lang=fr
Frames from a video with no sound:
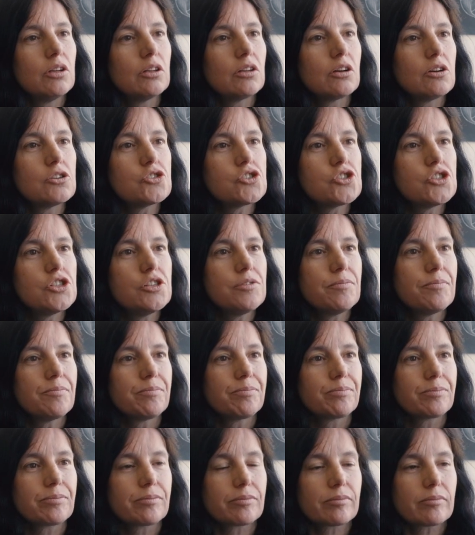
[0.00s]
l'étranger,
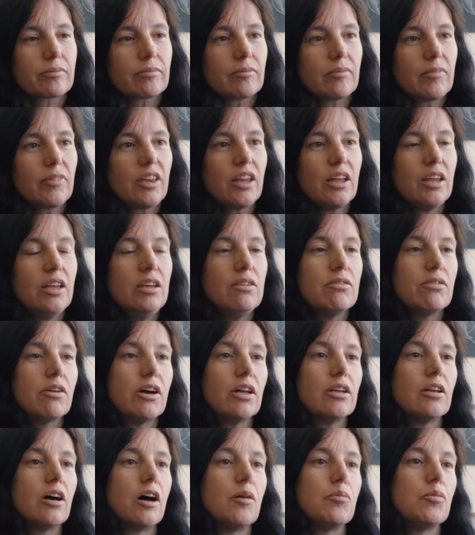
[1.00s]
il
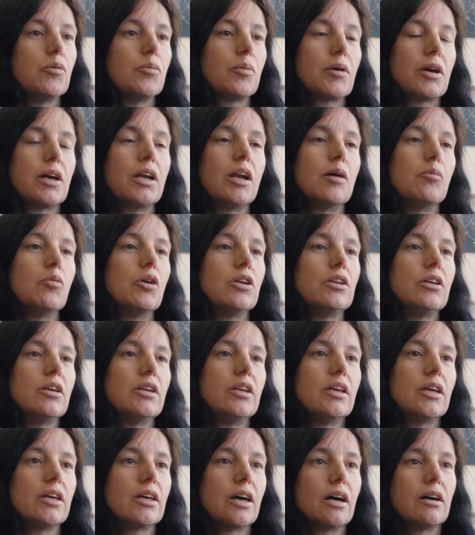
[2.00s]
va dans à peu près la moitié
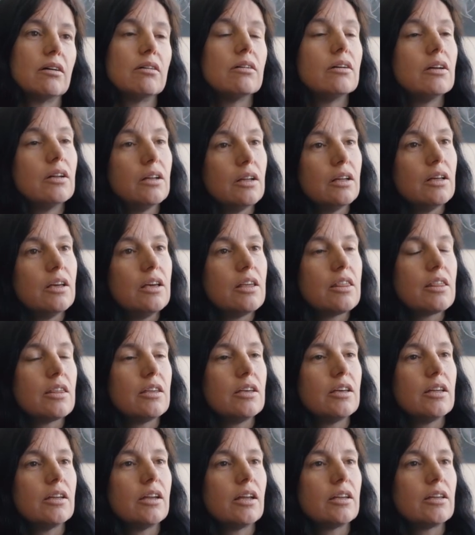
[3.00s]
des cas
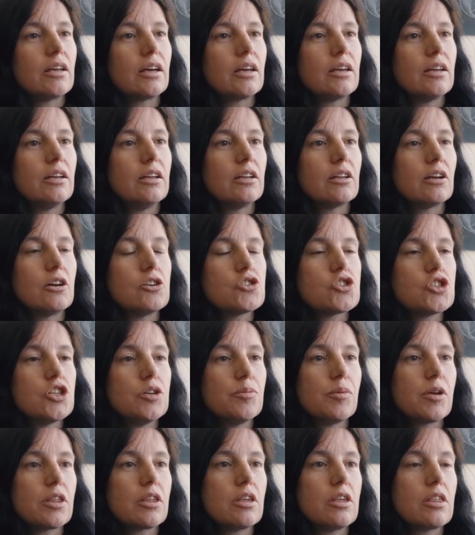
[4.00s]
essayer d'attaquer
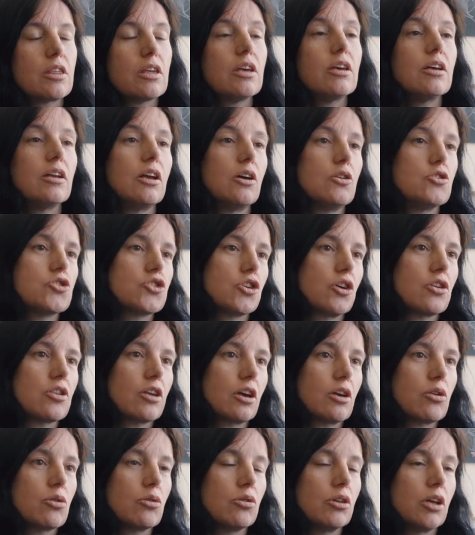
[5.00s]
l'étranger parce qu'il sait qu'il a une chance
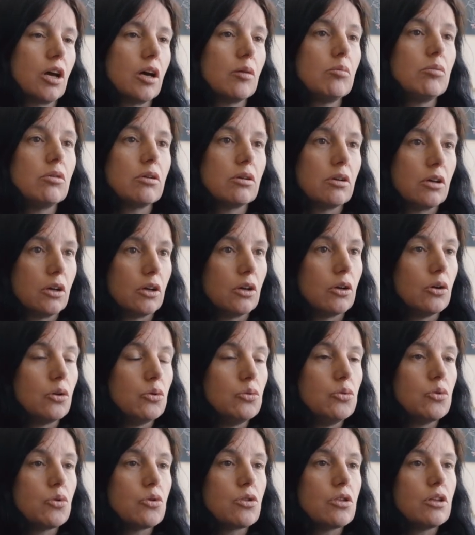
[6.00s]
raisonnable,
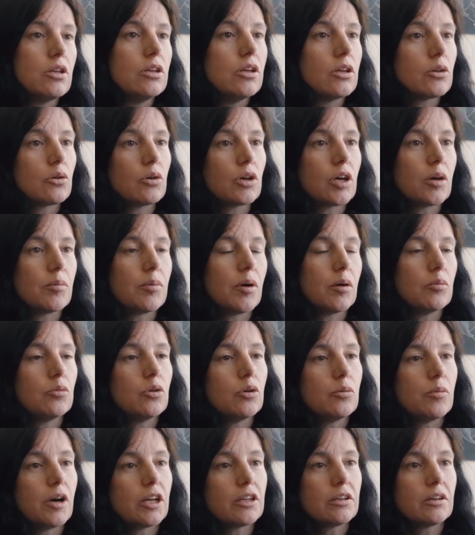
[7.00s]
lui aussi, d'être capable de
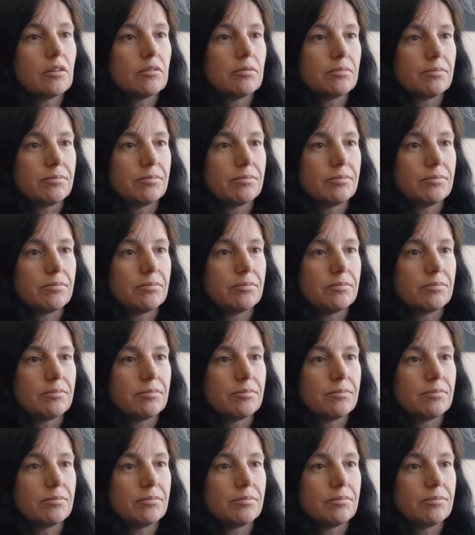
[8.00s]
le battre.